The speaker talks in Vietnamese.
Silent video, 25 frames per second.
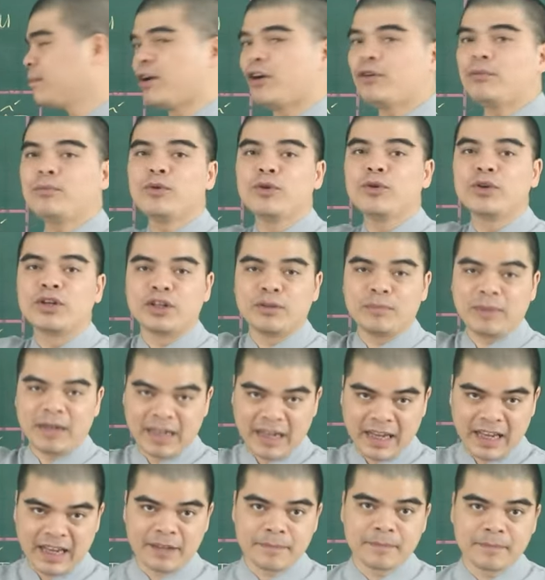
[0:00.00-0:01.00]
mão mùi nó
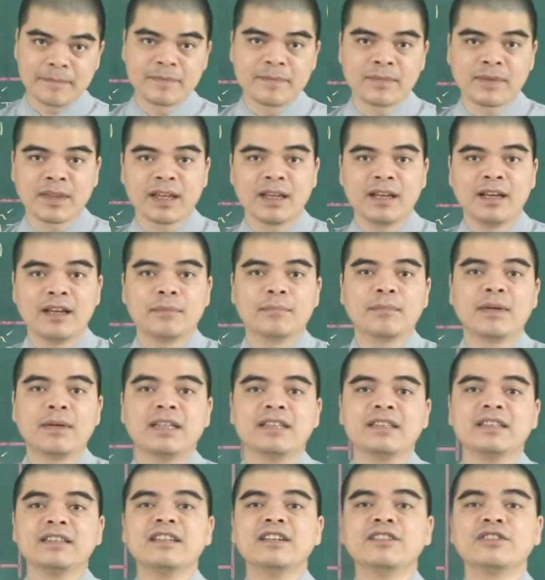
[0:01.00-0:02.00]
mang lại mà
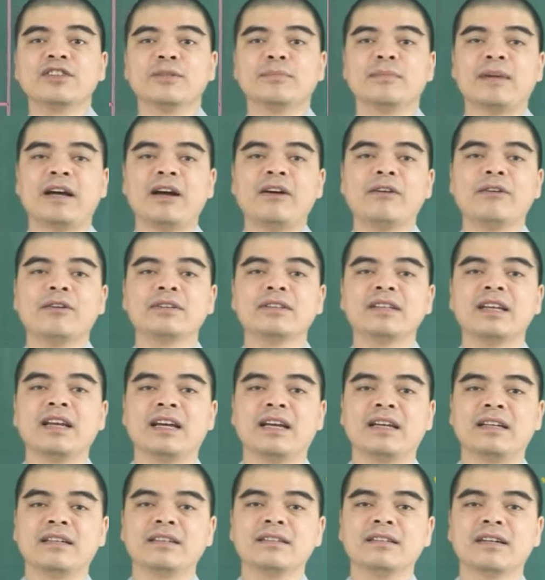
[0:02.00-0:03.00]
những người tuổi mão có
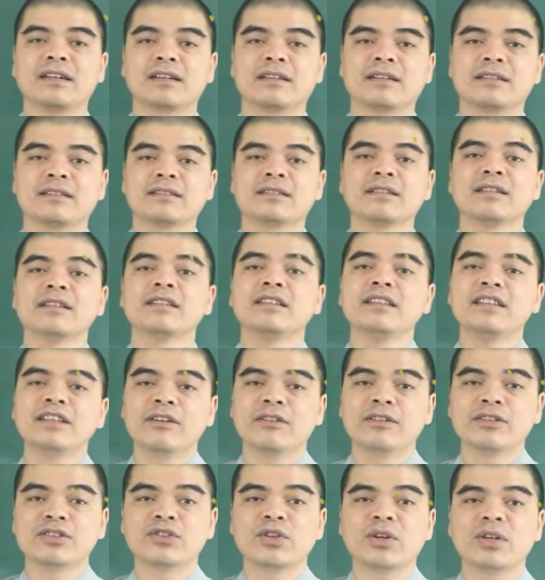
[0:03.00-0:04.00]
thể được giới
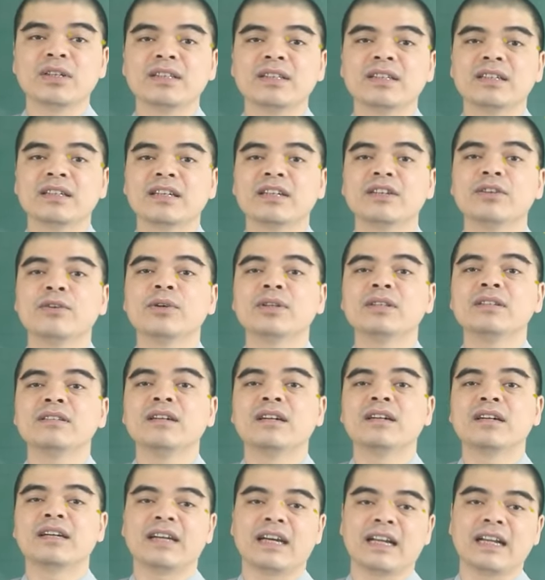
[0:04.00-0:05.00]
thiệu cho những cái đối
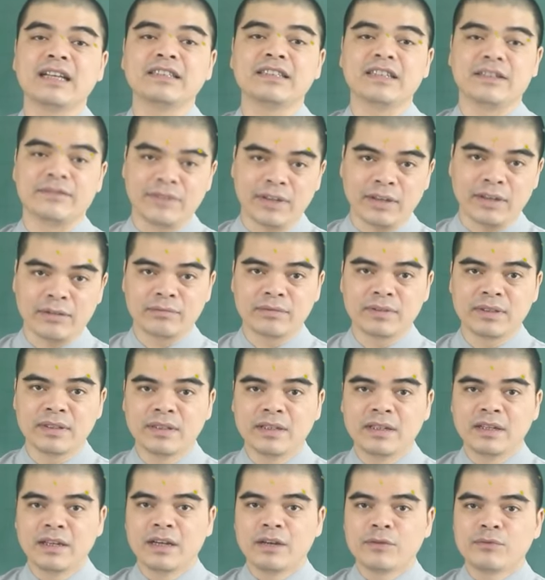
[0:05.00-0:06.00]
tượng khá là triển vọng.
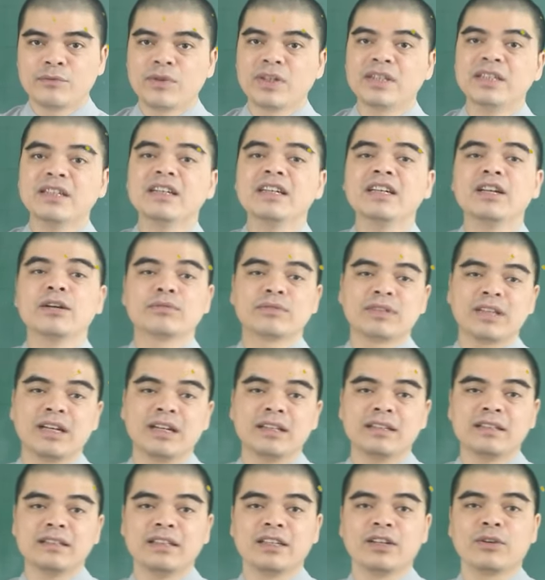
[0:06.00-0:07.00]
Với những người độc
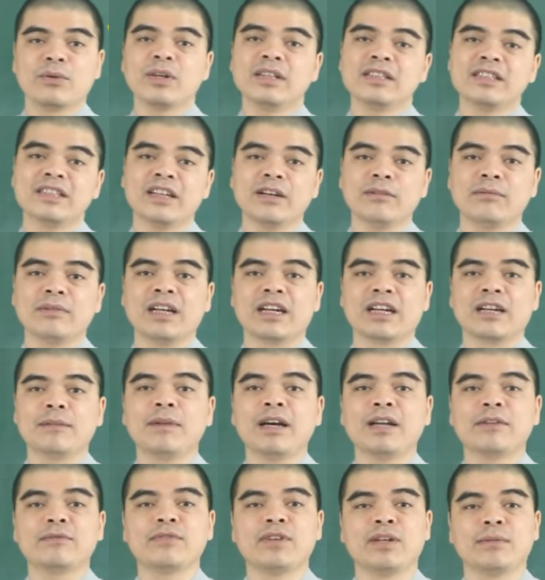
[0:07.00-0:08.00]
thân thì quan trọng là các
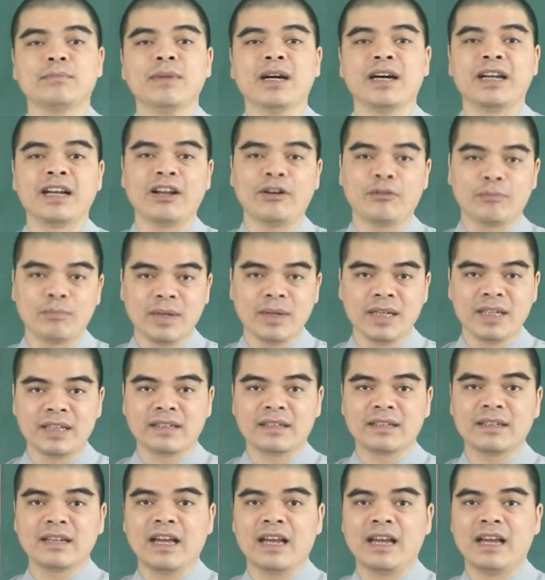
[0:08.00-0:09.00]
bạn phải mở lòng
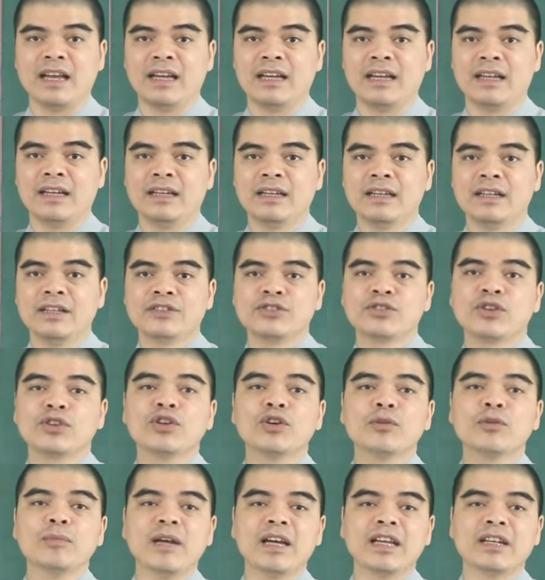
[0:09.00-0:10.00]
mình để cho
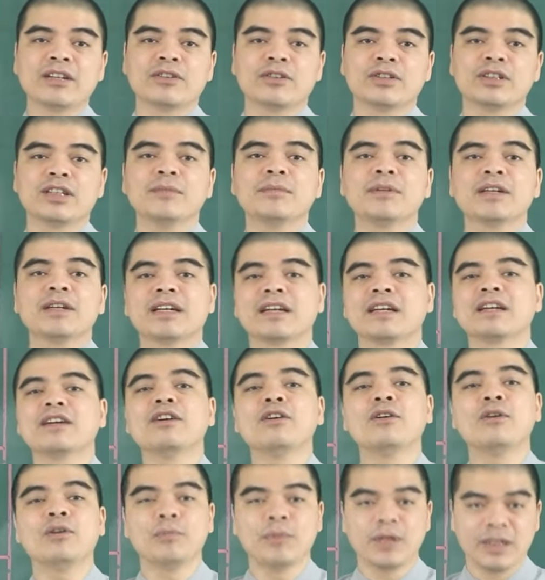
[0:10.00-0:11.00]
đôi bên có thêm một cái
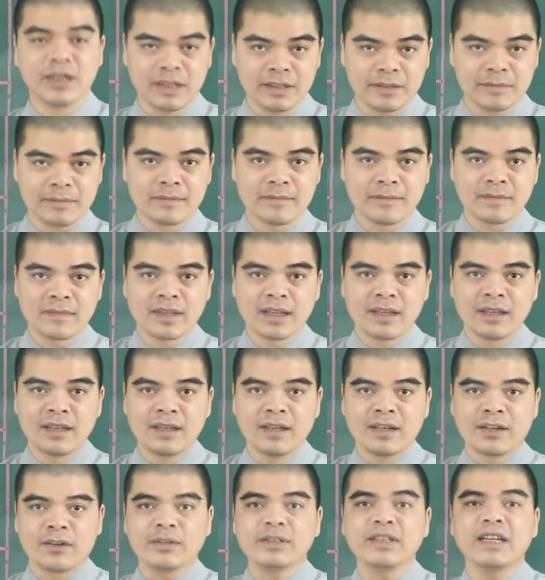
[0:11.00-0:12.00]
cơ hội mới.
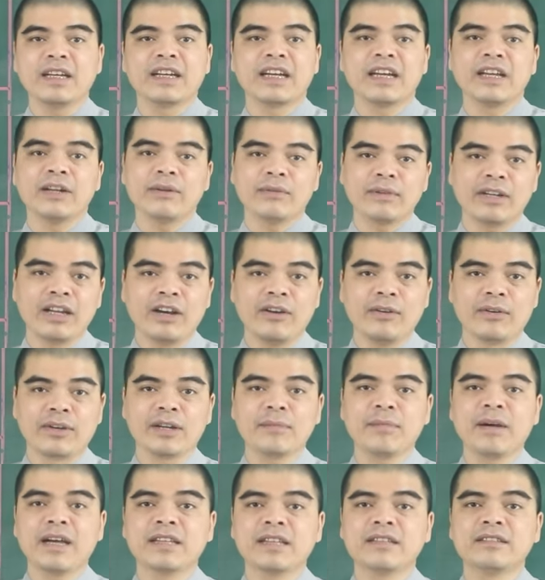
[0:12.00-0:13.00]
Có thể ngay lúc đầu
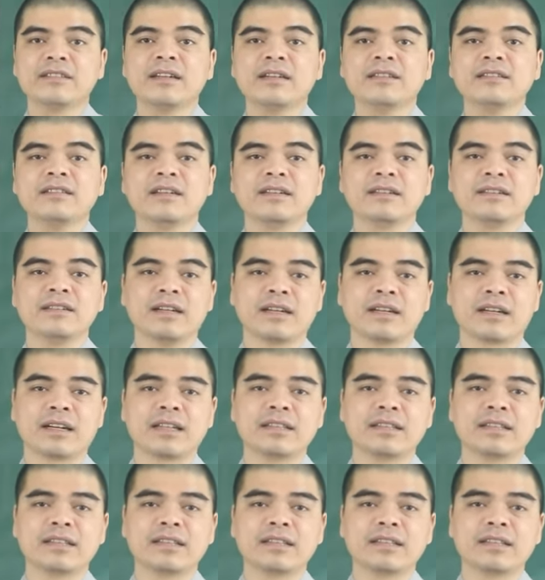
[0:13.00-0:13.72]
các bạn chưa nhận được